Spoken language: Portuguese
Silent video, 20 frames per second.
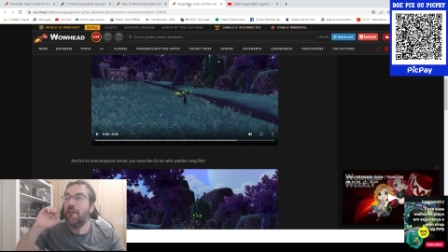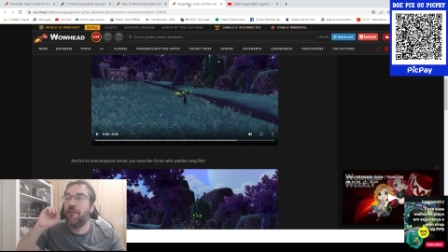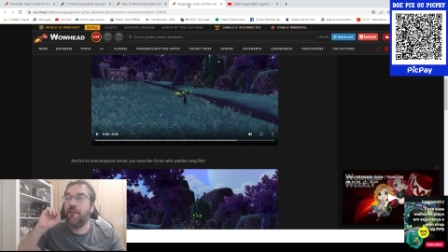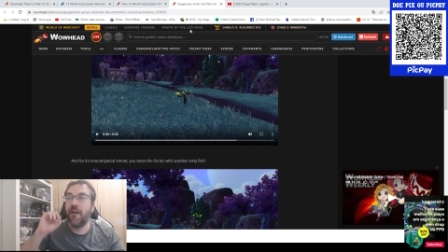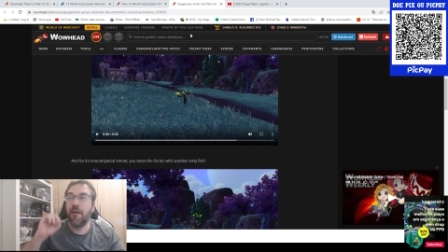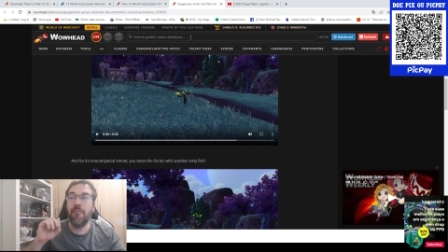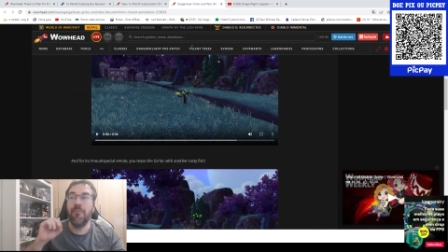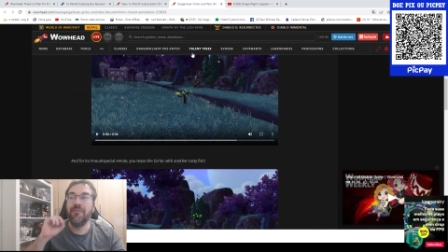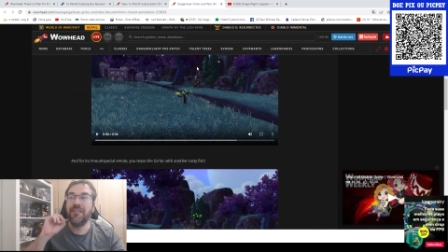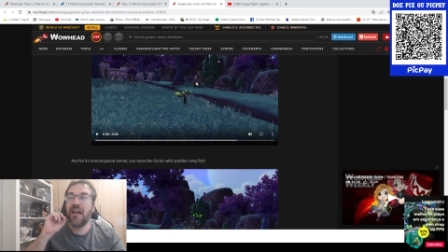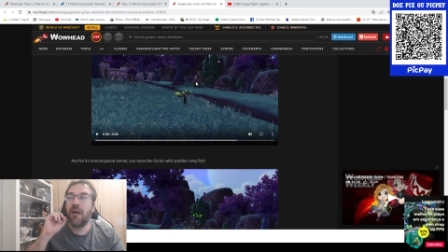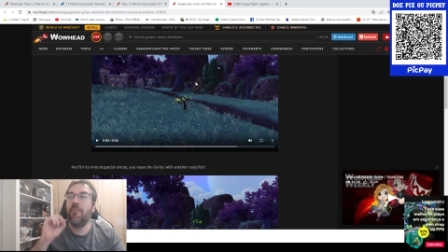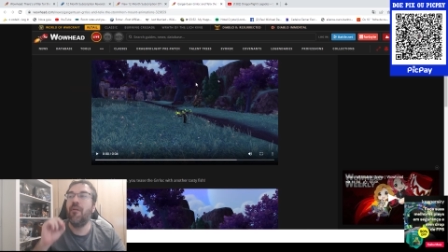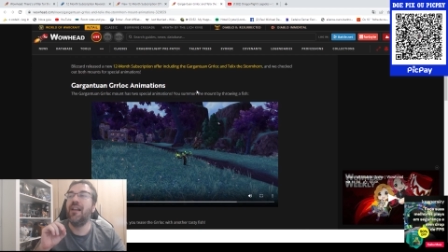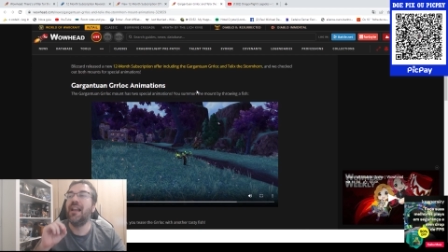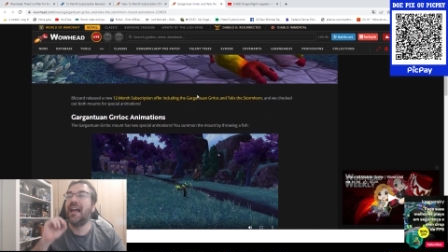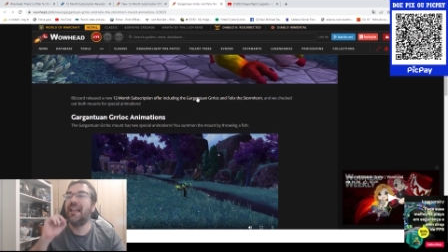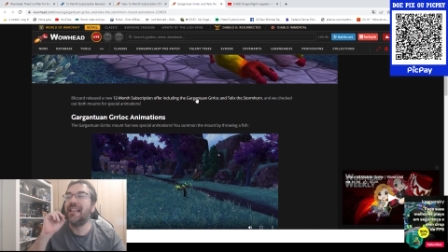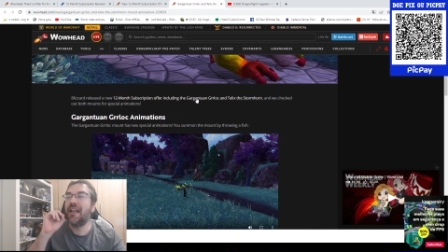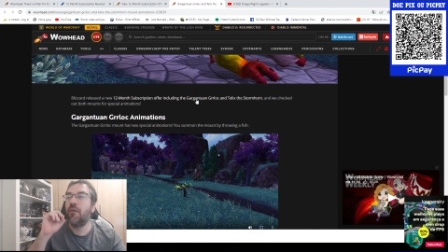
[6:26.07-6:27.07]
Vamos dar uma
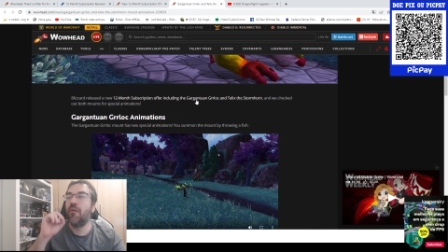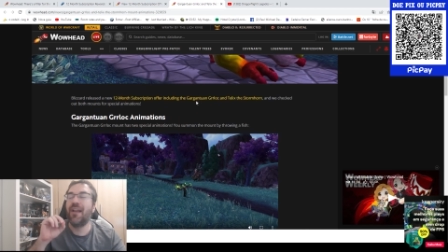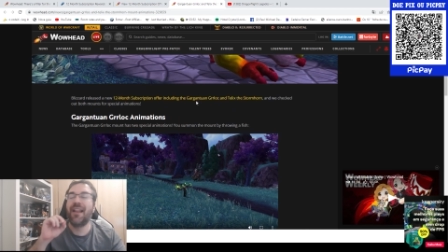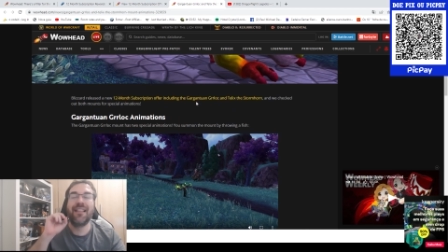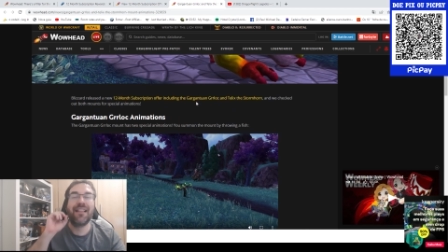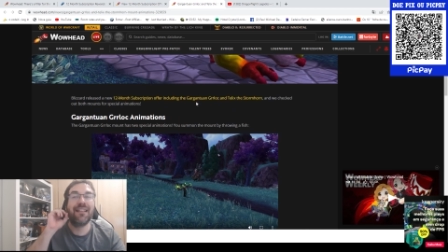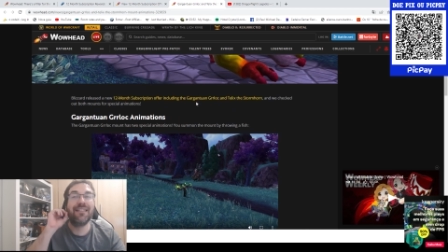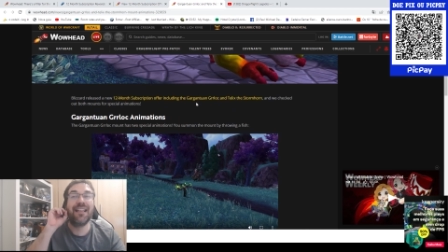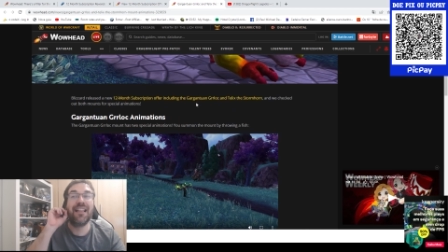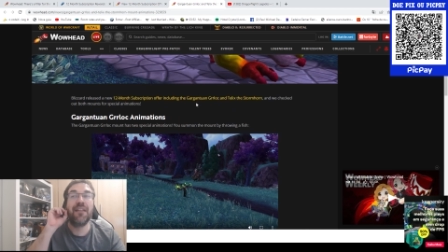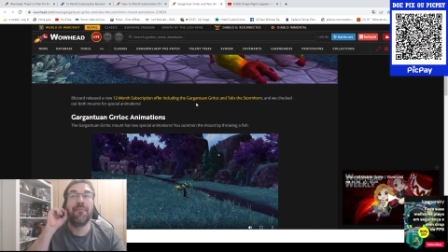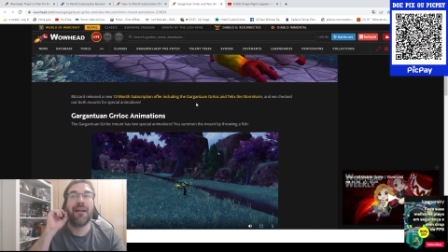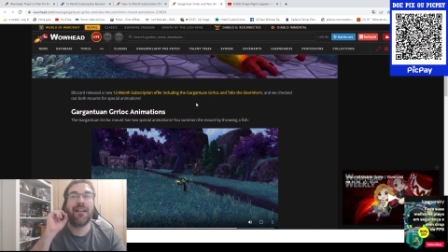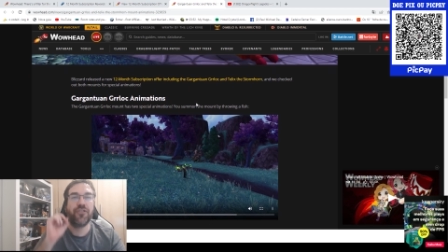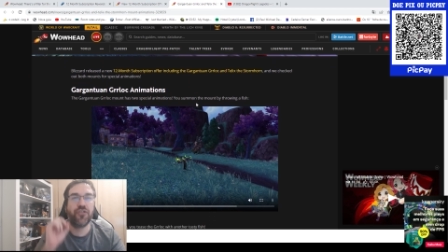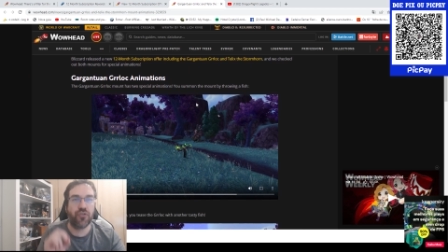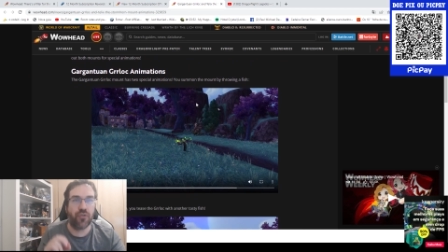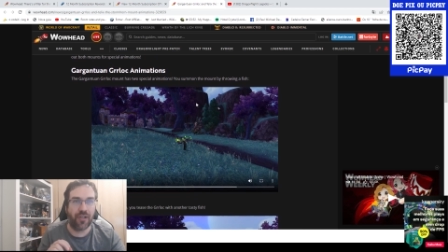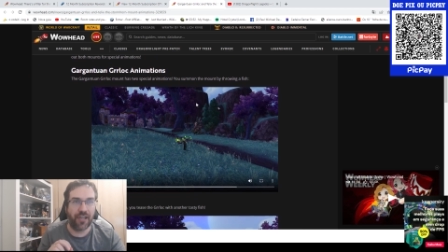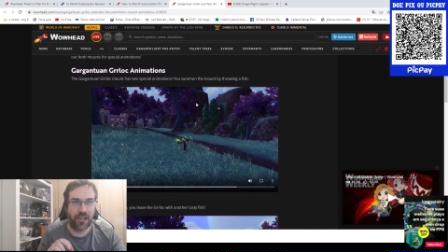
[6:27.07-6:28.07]
olhada agora nas
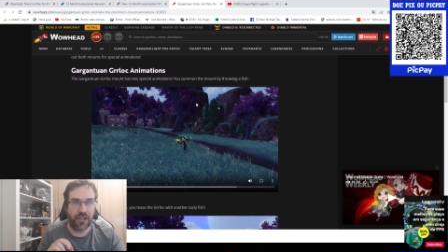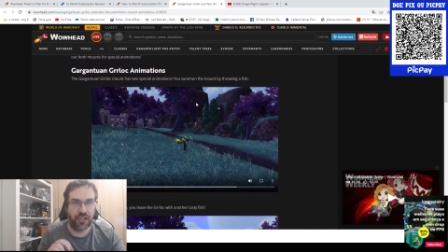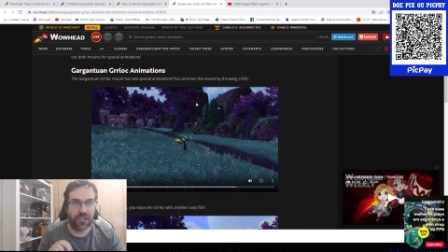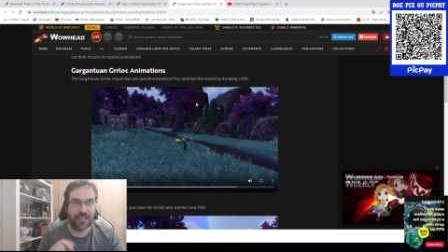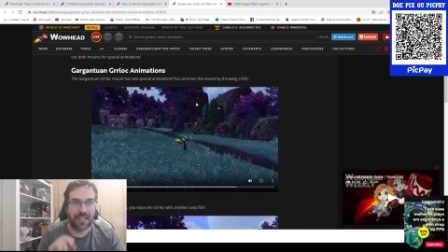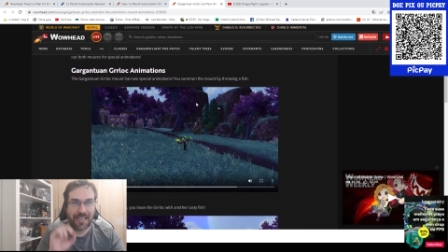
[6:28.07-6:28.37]
animações